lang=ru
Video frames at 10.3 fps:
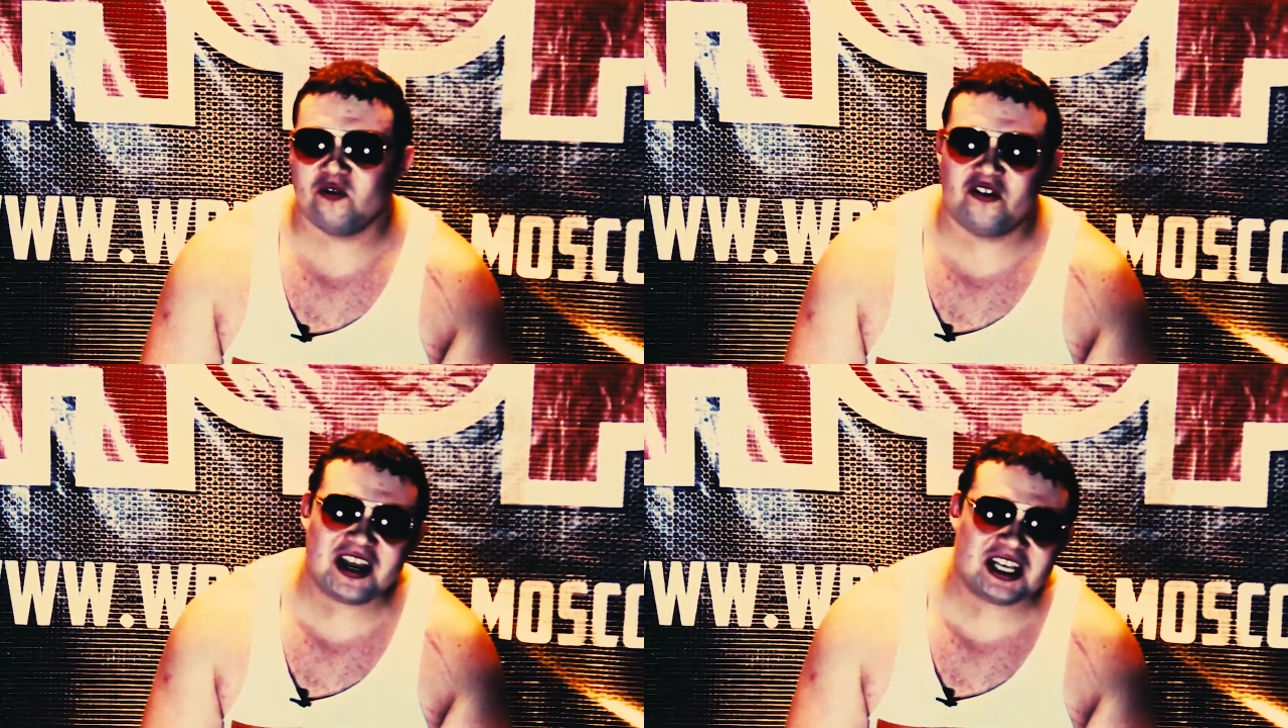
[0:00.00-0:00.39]

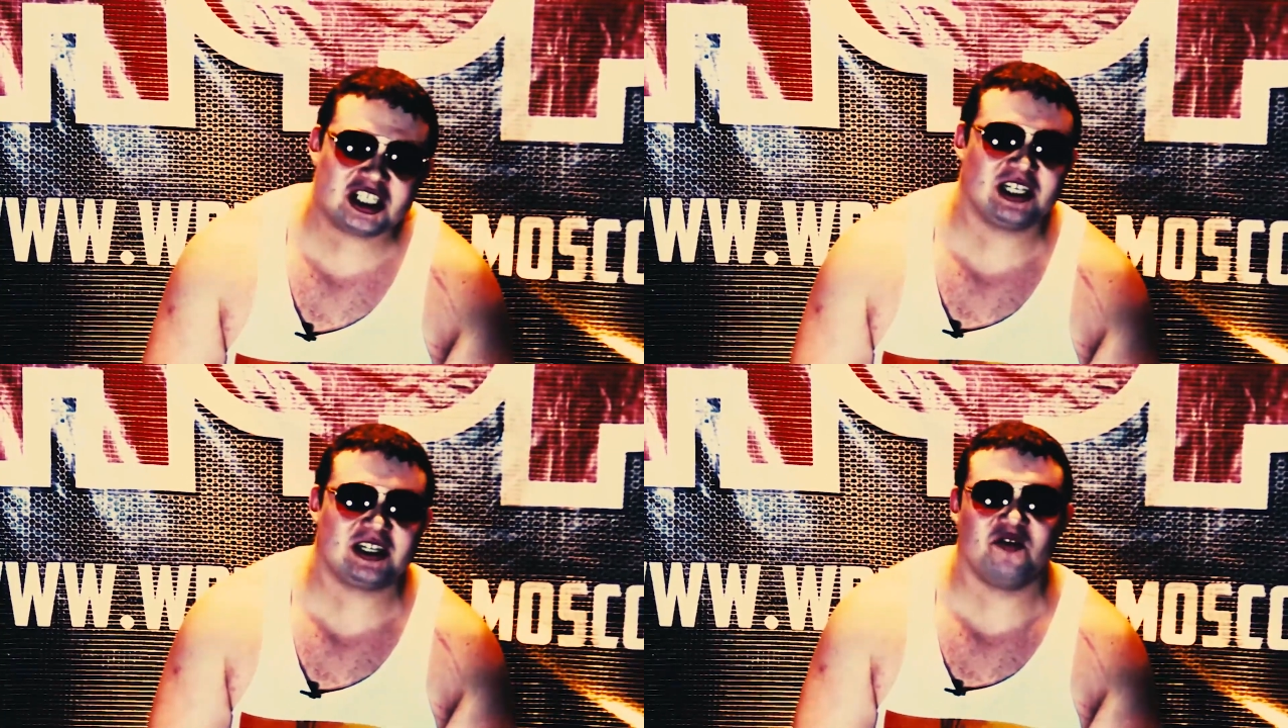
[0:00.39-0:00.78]

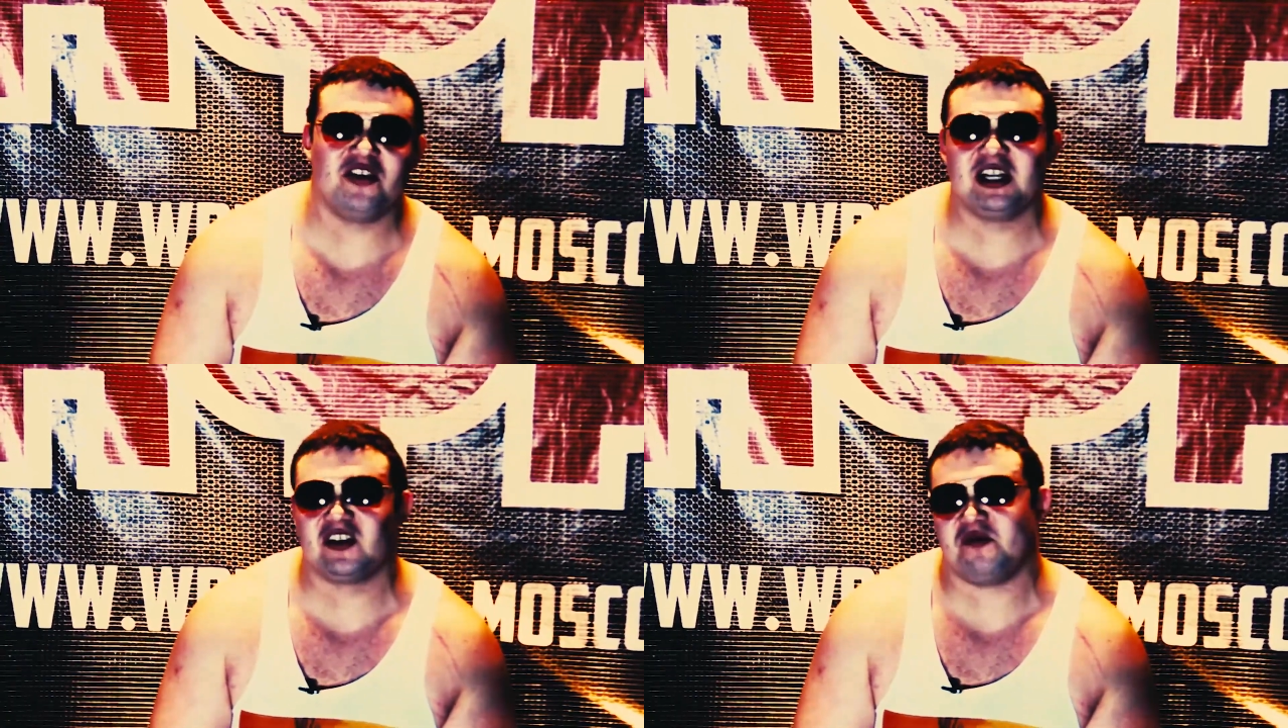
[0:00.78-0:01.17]
Выйдешь ли ты
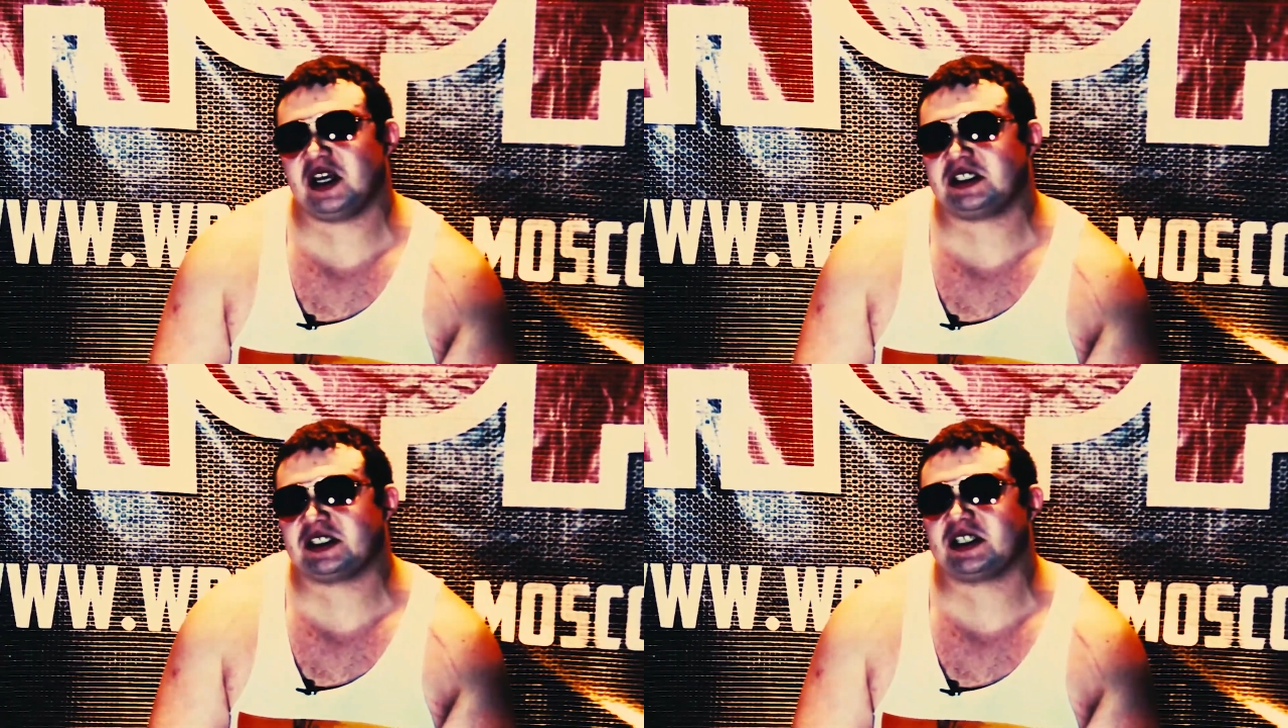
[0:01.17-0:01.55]
в ринг
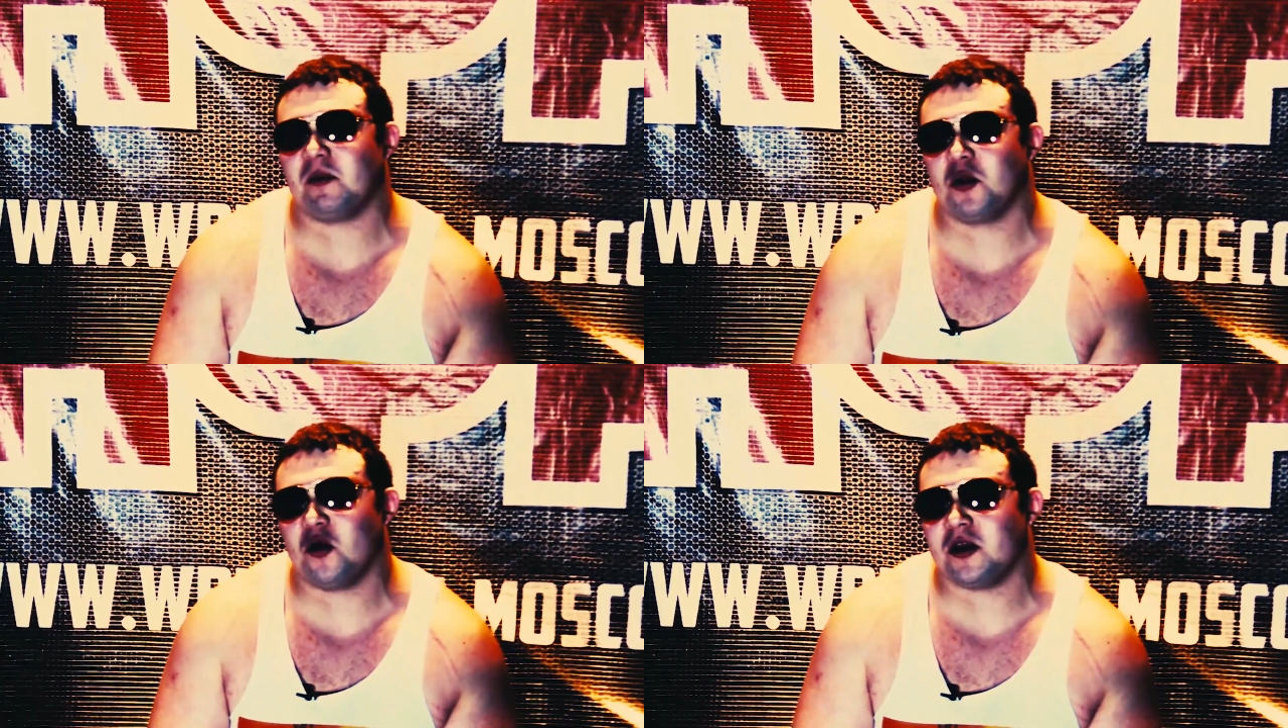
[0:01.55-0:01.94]
вместе
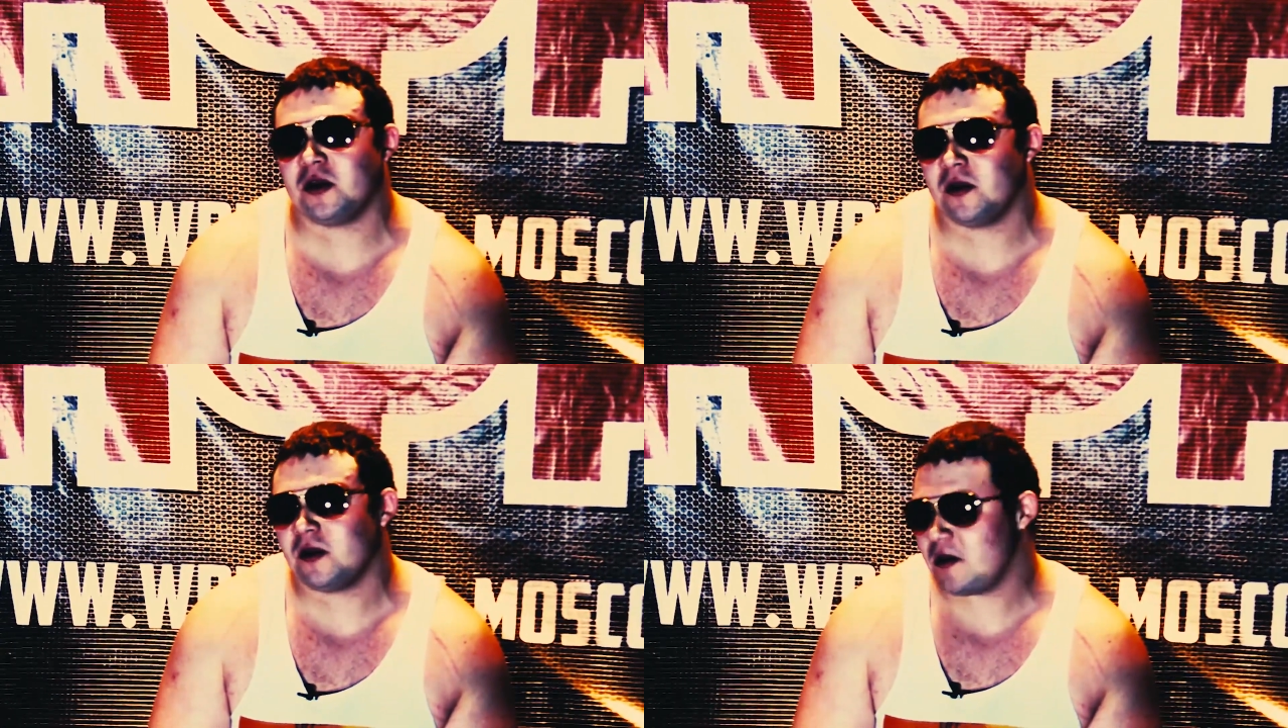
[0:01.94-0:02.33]
со мной,